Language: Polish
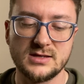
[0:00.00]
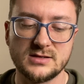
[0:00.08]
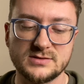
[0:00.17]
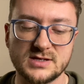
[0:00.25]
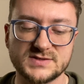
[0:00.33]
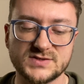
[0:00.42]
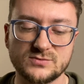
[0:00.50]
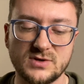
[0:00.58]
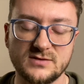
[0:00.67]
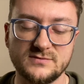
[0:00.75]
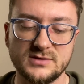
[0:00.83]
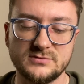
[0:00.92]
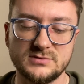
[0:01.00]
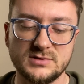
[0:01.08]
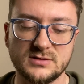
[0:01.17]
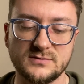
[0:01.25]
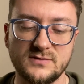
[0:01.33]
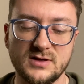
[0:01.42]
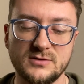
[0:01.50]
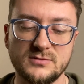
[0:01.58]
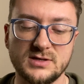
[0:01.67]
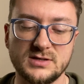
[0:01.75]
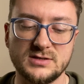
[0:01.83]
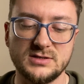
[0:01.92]
Na sławę,
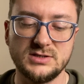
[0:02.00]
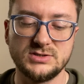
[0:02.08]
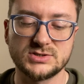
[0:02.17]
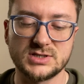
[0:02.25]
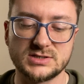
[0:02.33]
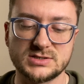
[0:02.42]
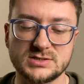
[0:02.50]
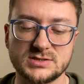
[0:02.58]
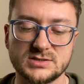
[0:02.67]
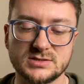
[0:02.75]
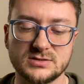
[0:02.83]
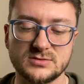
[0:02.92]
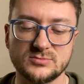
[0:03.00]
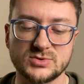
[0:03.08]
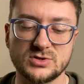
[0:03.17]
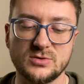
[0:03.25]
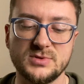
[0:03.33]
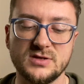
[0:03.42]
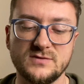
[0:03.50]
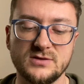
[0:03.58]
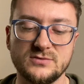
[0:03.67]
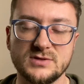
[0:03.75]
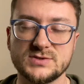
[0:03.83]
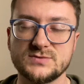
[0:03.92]
chwałę i cześć przy
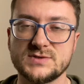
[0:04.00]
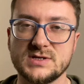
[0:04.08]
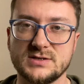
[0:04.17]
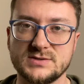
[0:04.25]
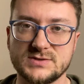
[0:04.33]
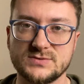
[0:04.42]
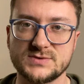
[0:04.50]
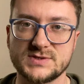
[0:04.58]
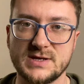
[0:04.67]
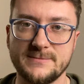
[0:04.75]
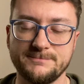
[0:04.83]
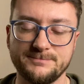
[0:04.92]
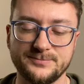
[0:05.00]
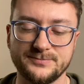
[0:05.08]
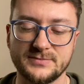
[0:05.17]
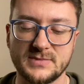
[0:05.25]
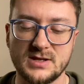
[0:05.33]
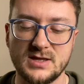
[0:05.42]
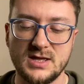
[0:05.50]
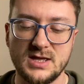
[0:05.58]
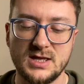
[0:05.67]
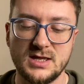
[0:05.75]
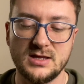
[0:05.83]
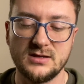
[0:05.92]
objawieniu Jezusa Chrystusa.
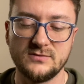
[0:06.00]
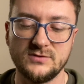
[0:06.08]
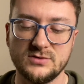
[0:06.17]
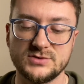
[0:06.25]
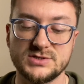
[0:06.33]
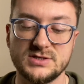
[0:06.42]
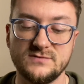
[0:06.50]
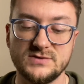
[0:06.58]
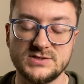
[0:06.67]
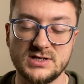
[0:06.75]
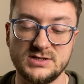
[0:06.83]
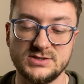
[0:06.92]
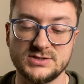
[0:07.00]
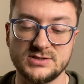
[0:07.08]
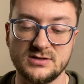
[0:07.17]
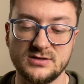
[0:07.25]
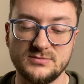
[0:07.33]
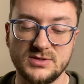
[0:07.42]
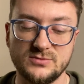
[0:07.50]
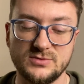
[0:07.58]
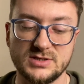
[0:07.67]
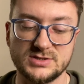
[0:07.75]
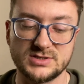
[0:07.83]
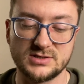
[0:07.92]
Wy choć nie widzieliście,
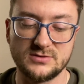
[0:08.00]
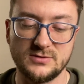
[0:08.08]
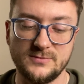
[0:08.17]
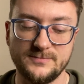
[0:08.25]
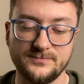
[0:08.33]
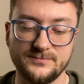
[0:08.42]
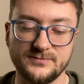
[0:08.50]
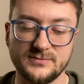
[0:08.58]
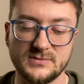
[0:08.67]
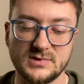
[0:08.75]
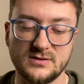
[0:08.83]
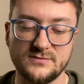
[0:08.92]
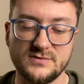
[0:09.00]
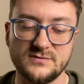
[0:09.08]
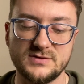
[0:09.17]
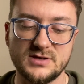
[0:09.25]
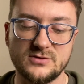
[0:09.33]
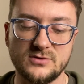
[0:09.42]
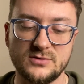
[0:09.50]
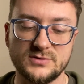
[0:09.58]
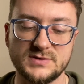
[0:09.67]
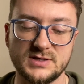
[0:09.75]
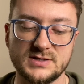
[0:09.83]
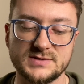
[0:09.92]
miłujecie Go. Wy w Niego
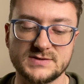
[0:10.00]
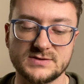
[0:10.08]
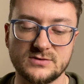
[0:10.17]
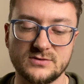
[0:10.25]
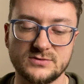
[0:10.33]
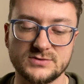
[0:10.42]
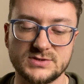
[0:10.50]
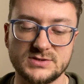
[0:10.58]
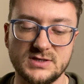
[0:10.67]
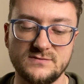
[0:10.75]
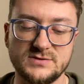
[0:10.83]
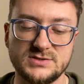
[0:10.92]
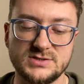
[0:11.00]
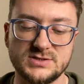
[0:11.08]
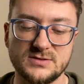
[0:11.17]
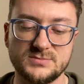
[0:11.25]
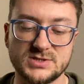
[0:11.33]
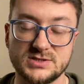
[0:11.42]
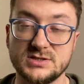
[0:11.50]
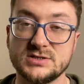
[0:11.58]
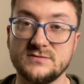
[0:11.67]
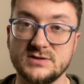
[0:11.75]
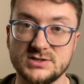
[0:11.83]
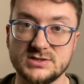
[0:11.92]
teraz, choć nie widzicie, przecież
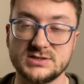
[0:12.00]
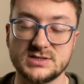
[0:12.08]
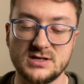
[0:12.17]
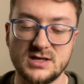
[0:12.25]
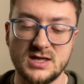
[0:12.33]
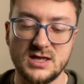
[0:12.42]
wierzycie,